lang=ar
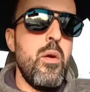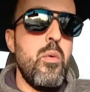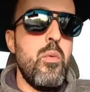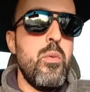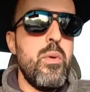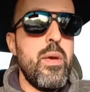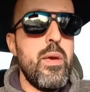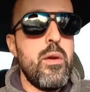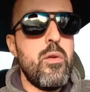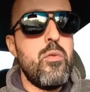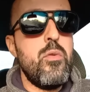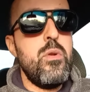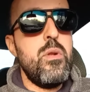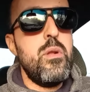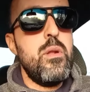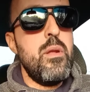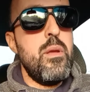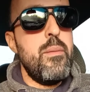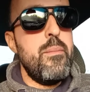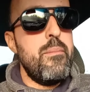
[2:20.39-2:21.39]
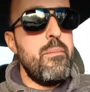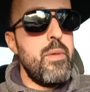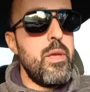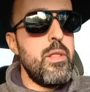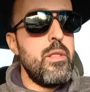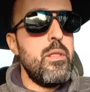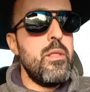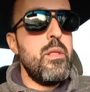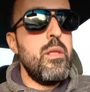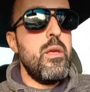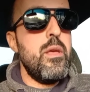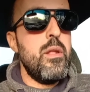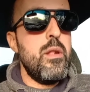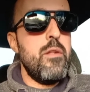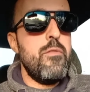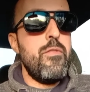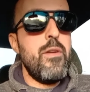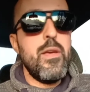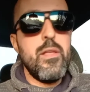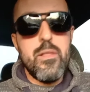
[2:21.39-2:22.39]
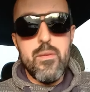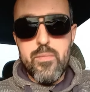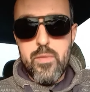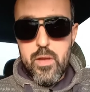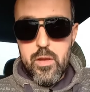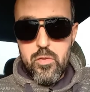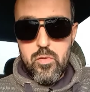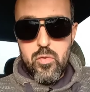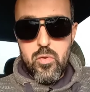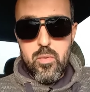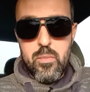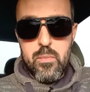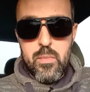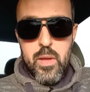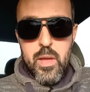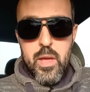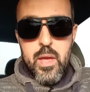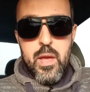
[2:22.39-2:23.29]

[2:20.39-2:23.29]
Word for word: وياكل من الفايدة بتاعتهم